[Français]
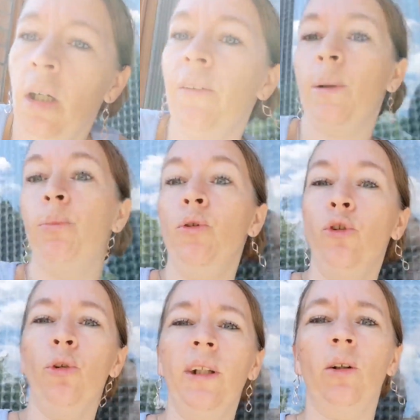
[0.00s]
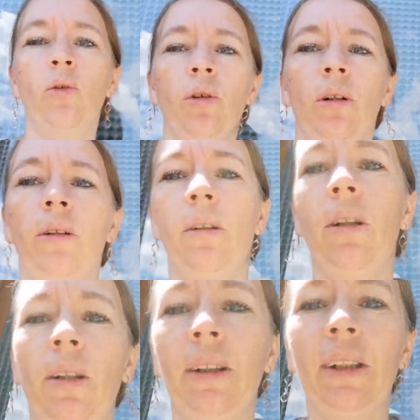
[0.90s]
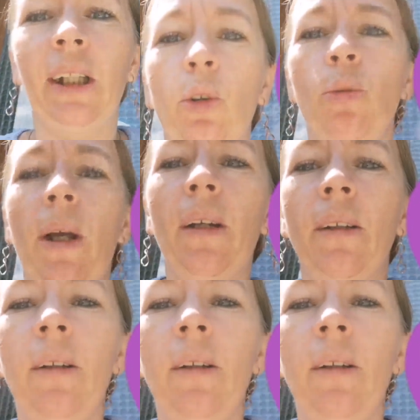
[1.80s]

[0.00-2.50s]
Avec plus de déco, ça serait trop bien.